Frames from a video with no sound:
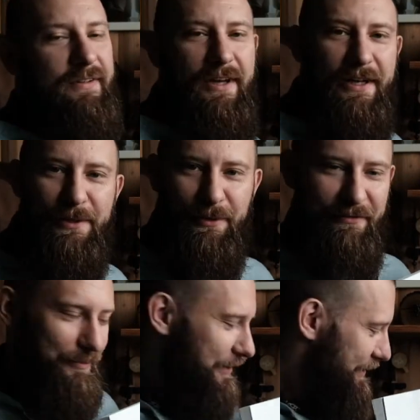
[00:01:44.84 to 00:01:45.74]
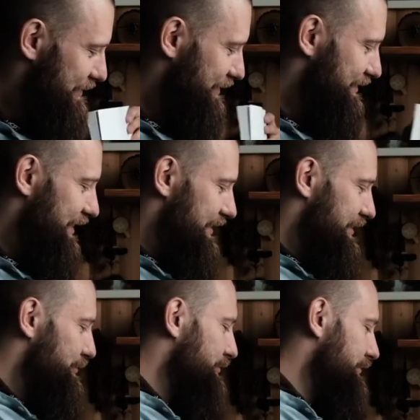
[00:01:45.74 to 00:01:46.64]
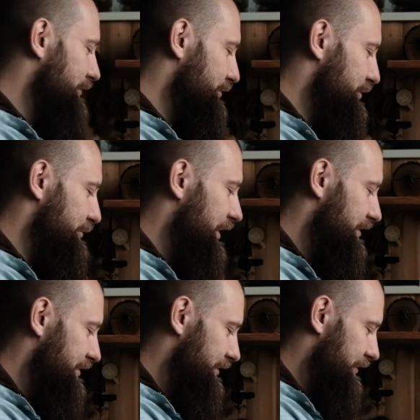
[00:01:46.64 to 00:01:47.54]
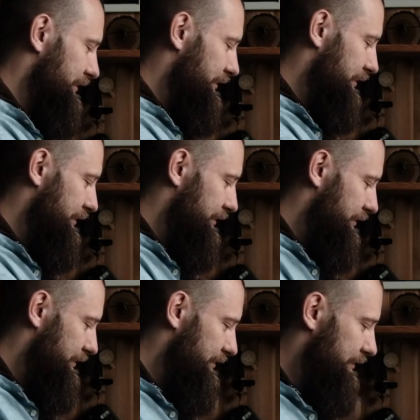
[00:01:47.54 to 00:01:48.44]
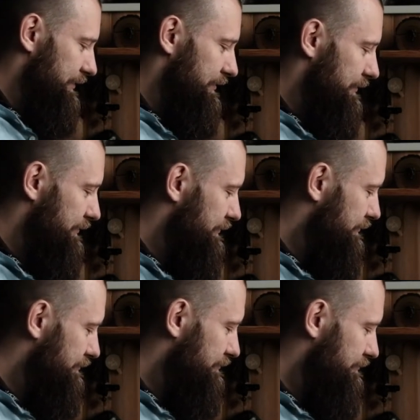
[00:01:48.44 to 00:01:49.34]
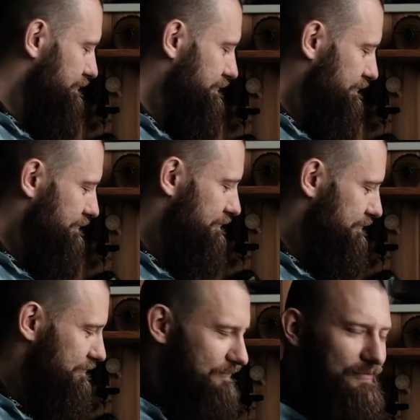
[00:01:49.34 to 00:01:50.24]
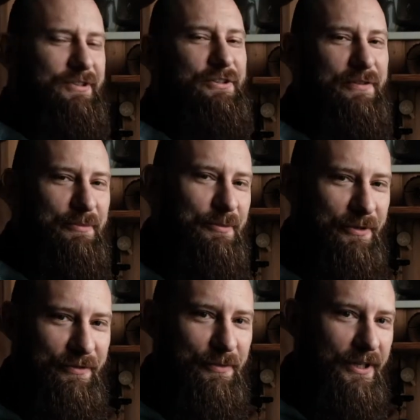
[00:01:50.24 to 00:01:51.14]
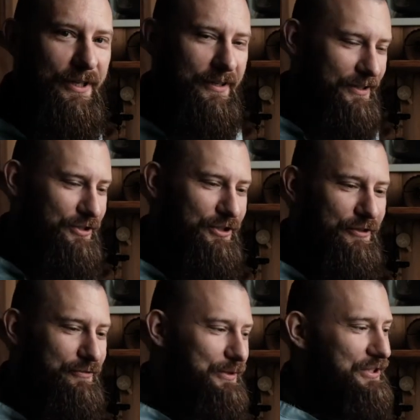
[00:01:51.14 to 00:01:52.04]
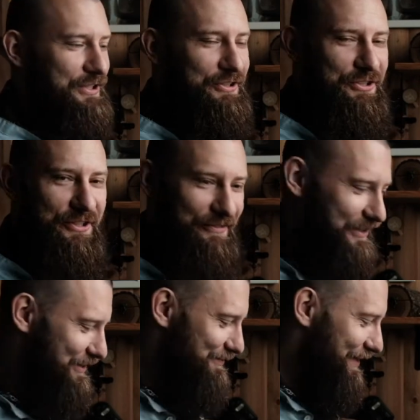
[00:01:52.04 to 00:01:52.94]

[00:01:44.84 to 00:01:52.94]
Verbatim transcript: Ale nie będę wam na razie zdradzał, o czym jest i nic wam nie powiem. Jeżeli go wybierzecie, to się dowiecie.